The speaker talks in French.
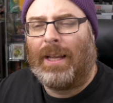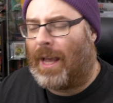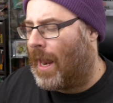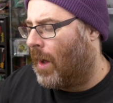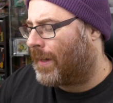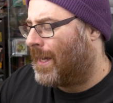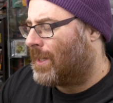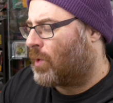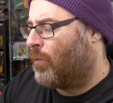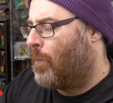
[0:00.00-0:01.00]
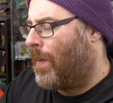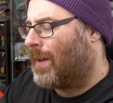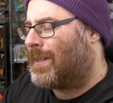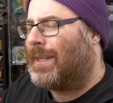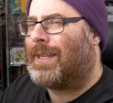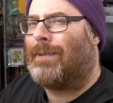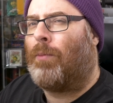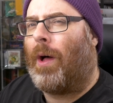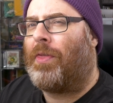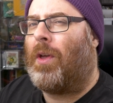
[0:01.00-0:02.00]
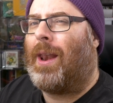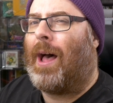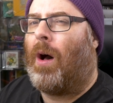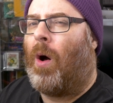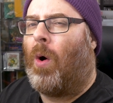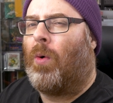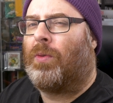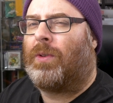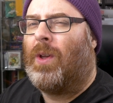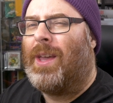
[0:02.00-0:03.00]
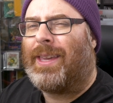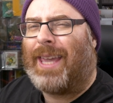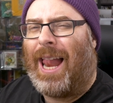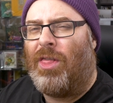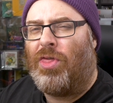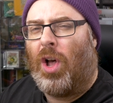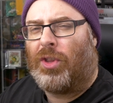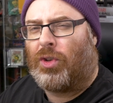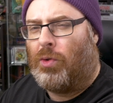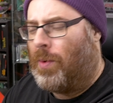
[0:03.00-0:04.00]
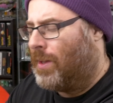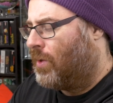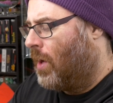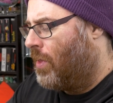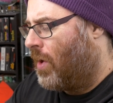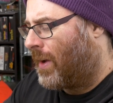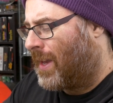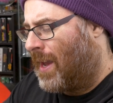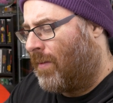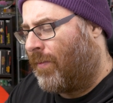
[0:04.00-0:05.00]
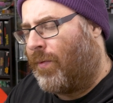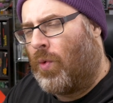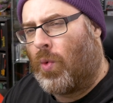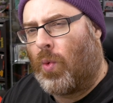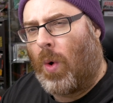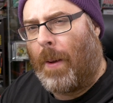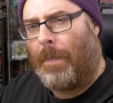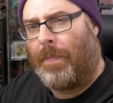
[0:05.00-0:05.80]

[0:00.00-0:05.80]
Alors, qu'est-ce que vous pensez de cette boîte de la honte? Quelle note lui donneriez-vous?